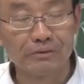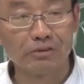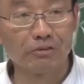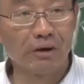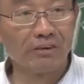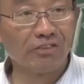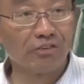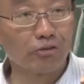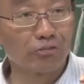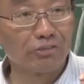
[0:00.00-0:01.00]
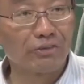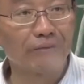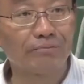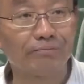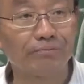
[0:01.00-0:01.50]
西方理性主义
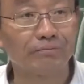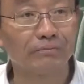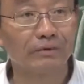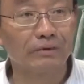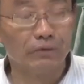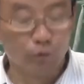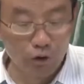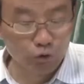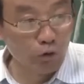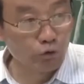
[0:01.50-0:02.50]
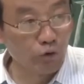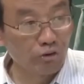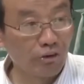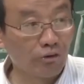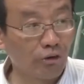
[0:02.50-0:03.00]
的，我所做
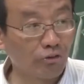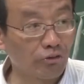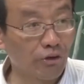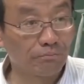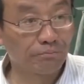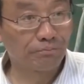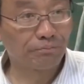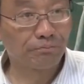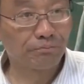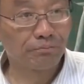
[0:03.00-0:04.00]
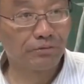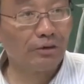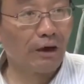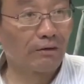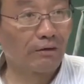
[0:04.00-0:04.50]
的一切事情，
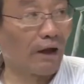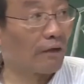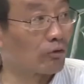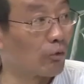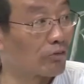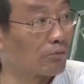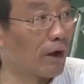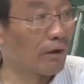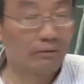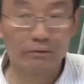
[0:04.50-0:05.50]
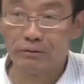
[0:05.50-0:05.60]
第一来自我什么？